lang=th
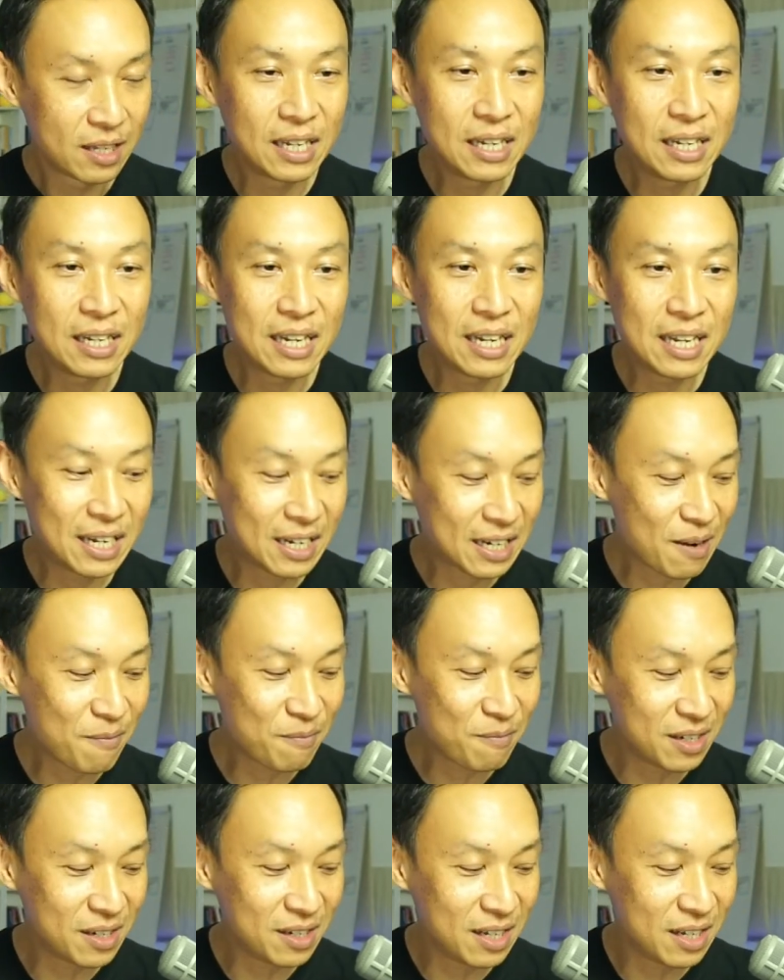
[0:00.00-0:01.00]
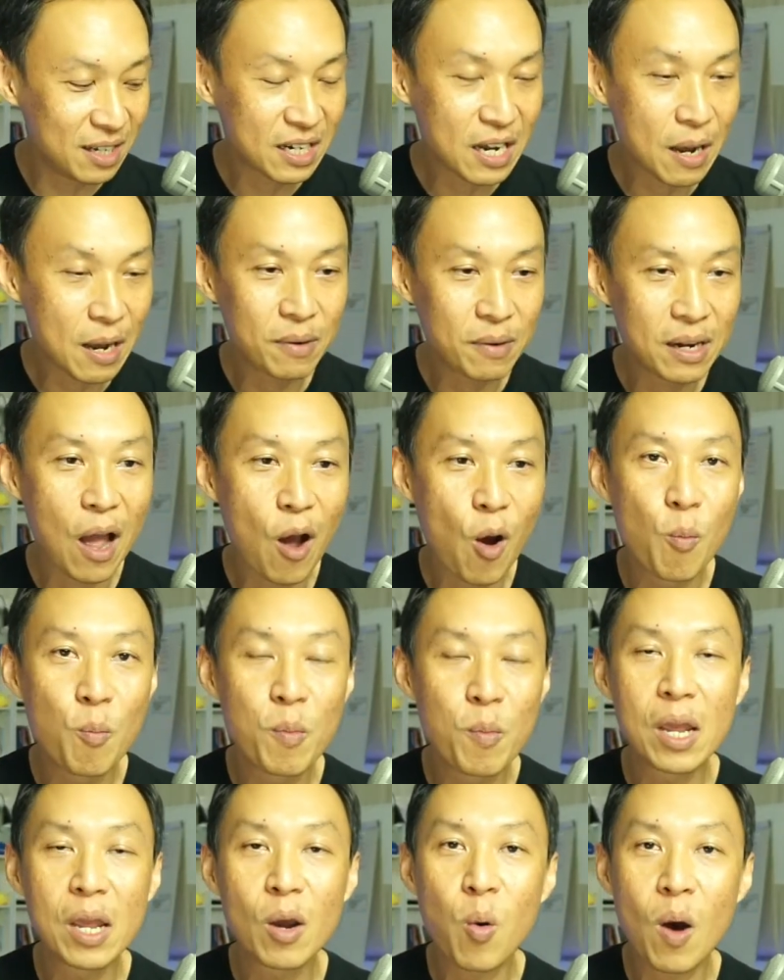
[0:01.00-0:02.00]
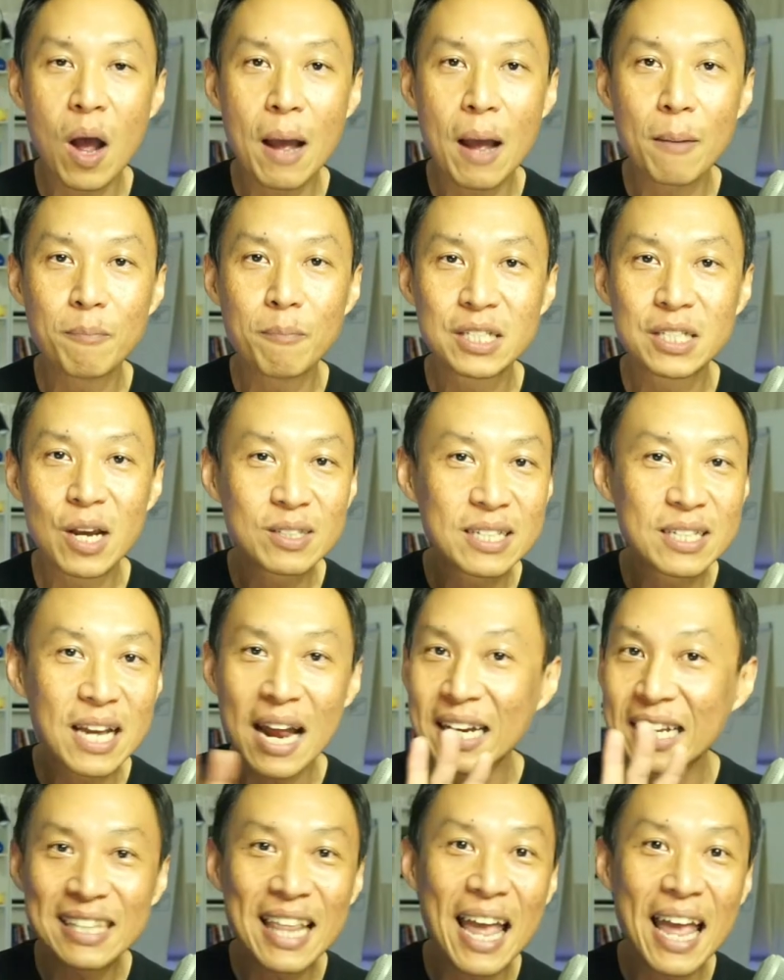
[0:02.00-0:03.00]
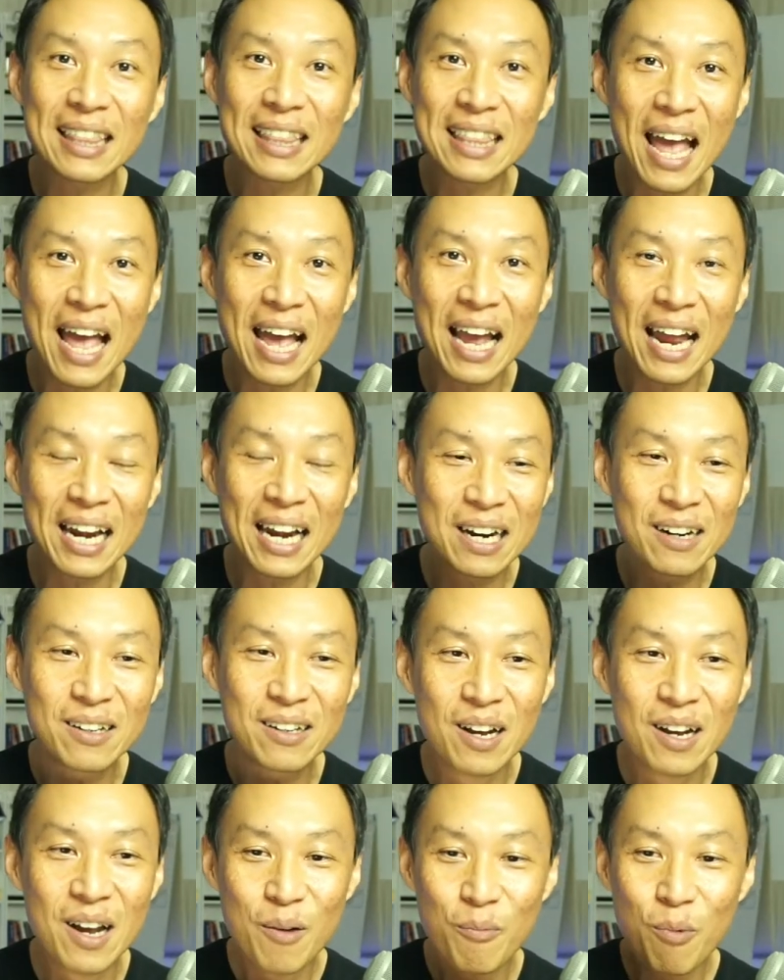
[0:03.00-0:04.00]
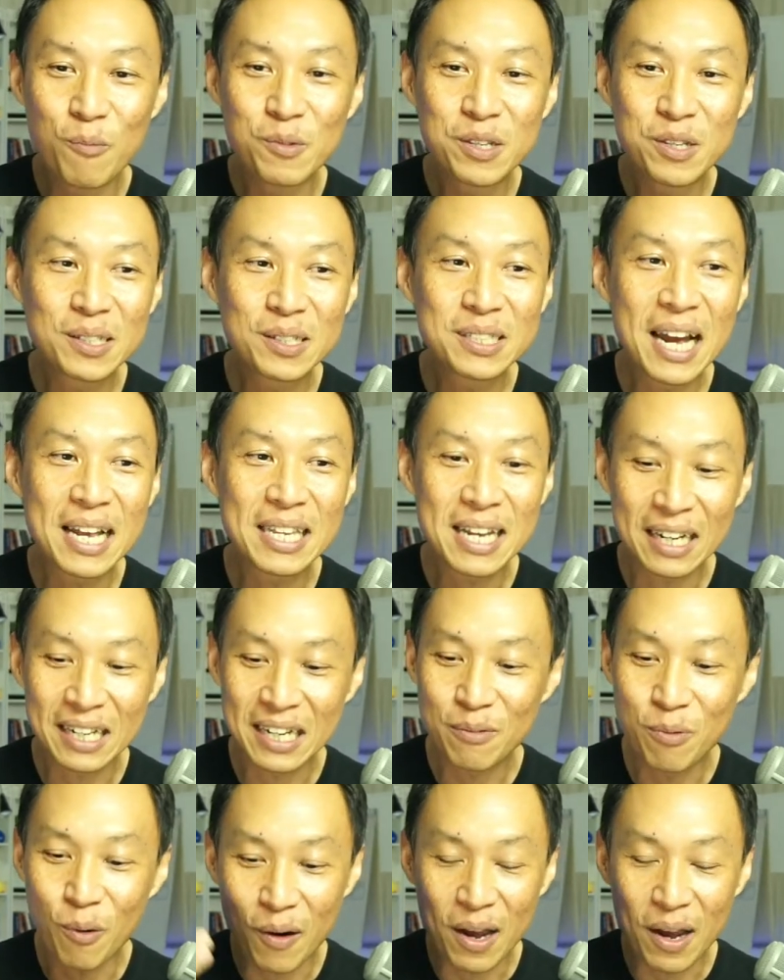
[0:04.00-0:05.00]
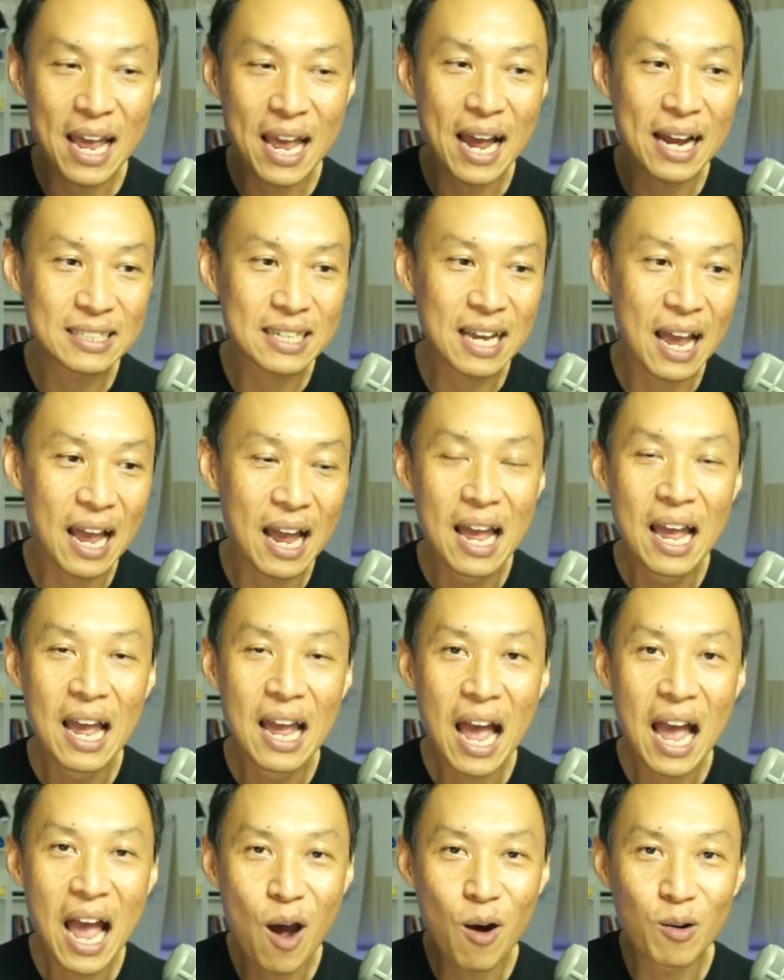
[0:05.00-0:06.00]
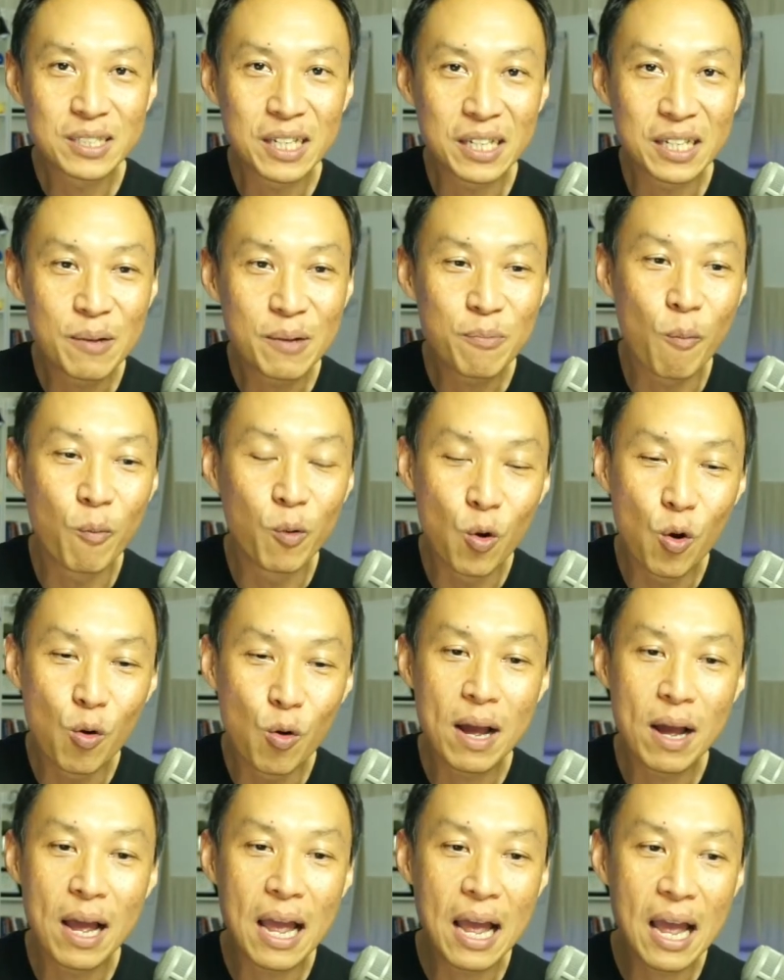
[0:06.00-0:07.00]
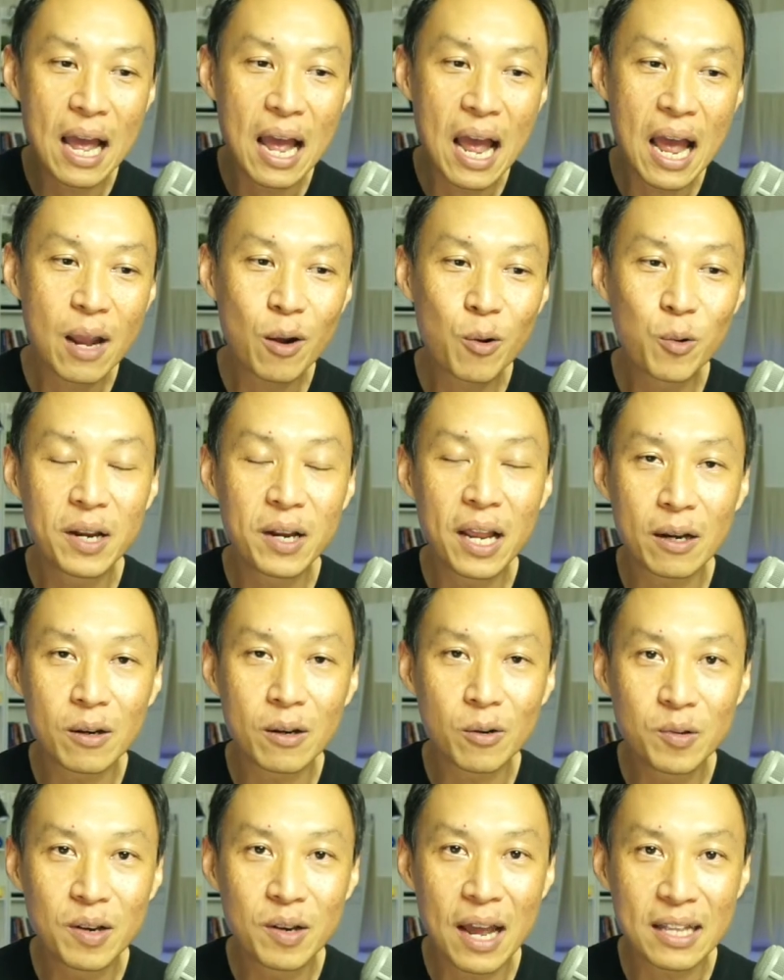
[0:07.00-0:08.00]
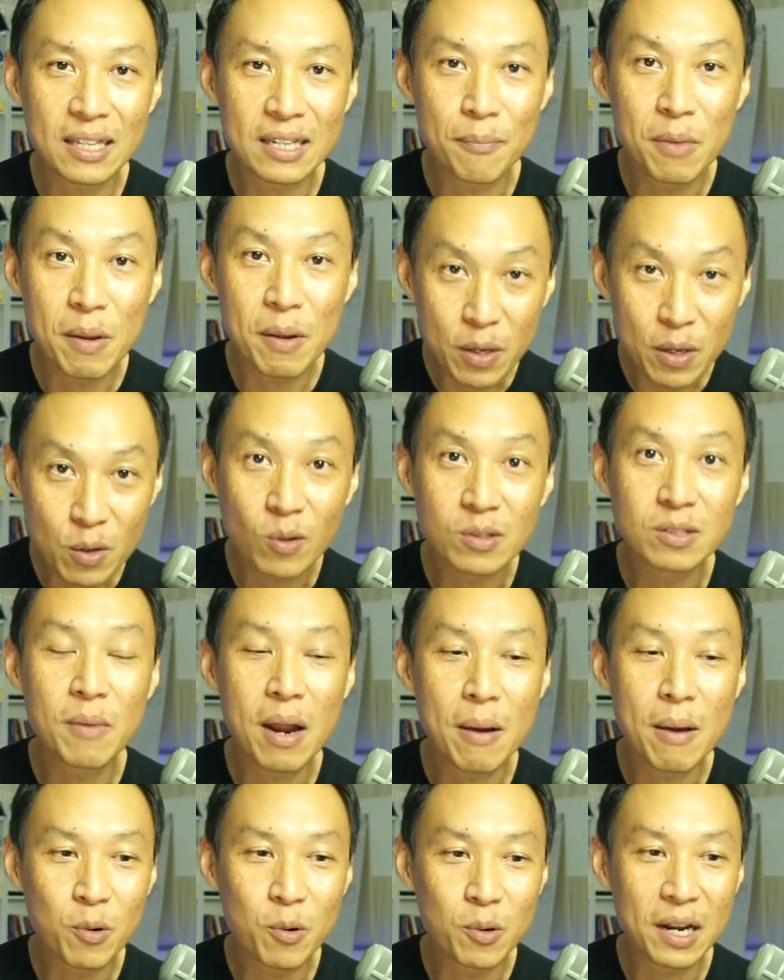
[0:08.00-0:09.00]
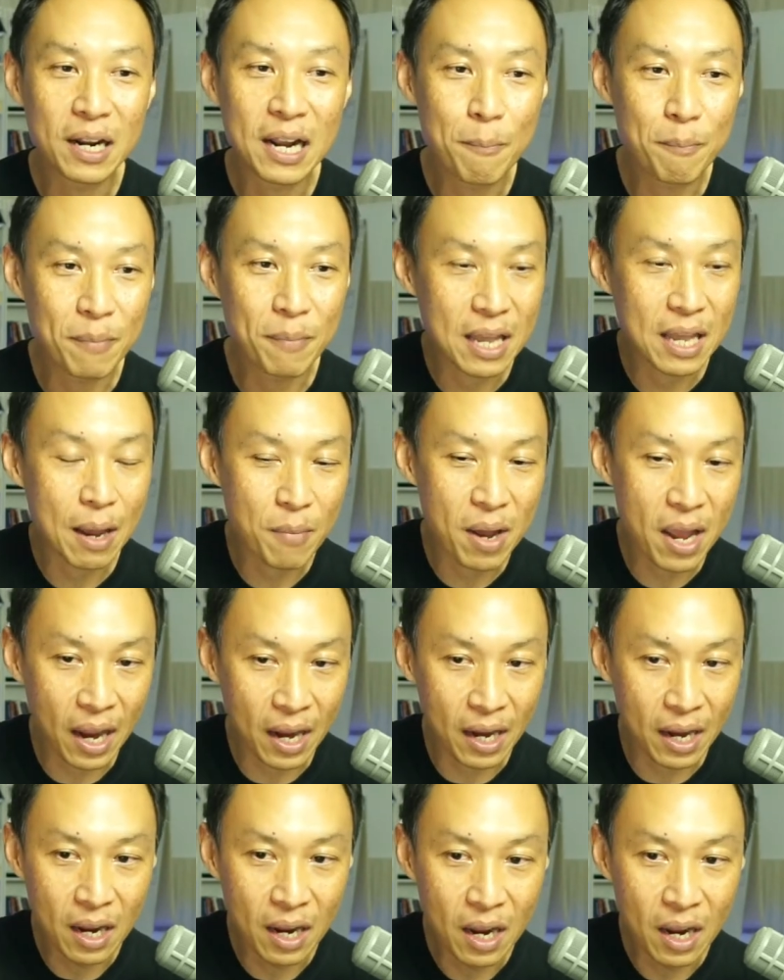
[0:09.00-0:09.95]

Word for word: ยินดีครับเรามีความเชี่ยวชาญที่แตกต่างกันครับผมเชี่ยวชาญอย่างนี้ผมก็อยากจะเอาสิ่งที่ผมรู้มาให้คุณเห็นคุณอาจจะมีประโยชน์สำหรับคุณนะครับมันทำให้